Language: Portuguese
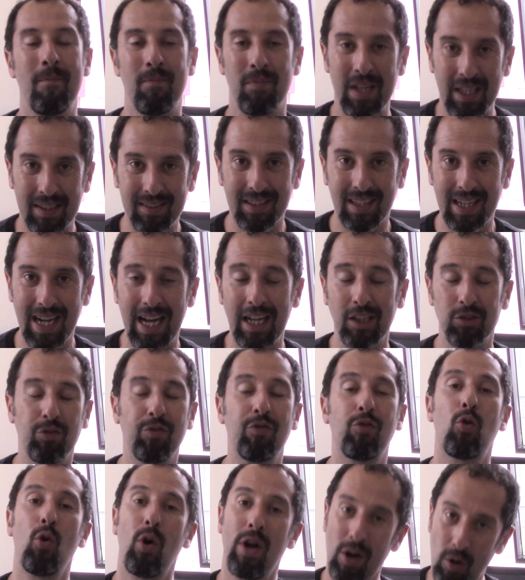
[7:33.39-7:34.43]
Nesse caso,
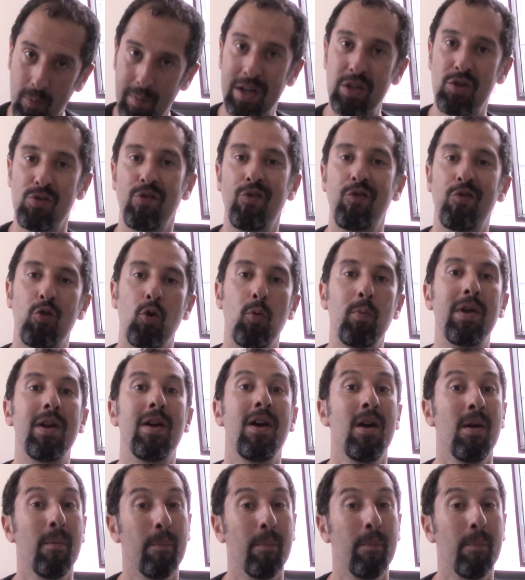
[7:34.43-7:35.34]
ficou realmente um filme